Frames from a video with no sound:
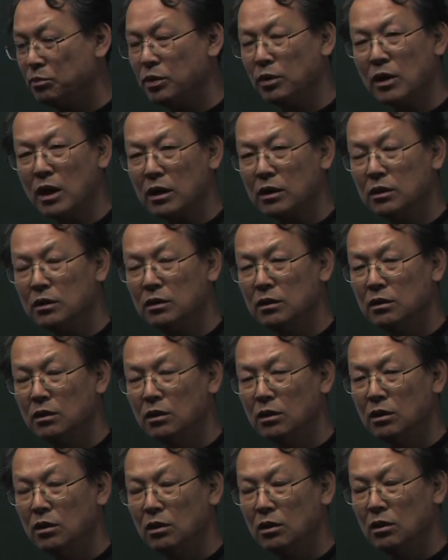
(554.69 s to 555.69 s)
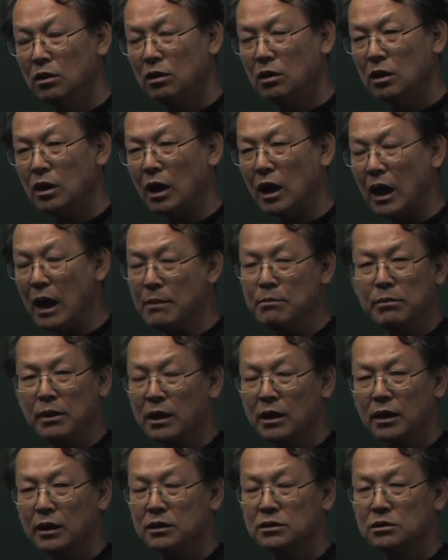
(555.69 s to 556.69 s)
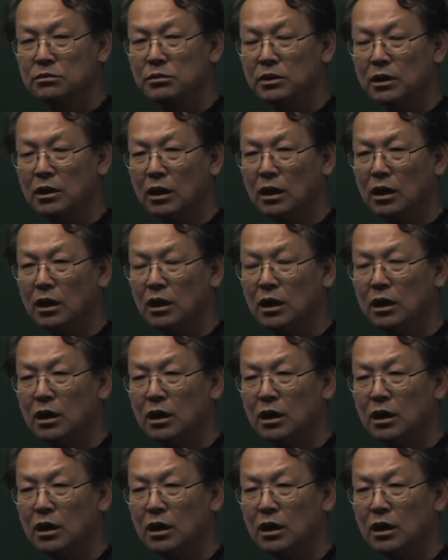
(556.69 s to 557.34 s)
평화를 안 바라겠습니까?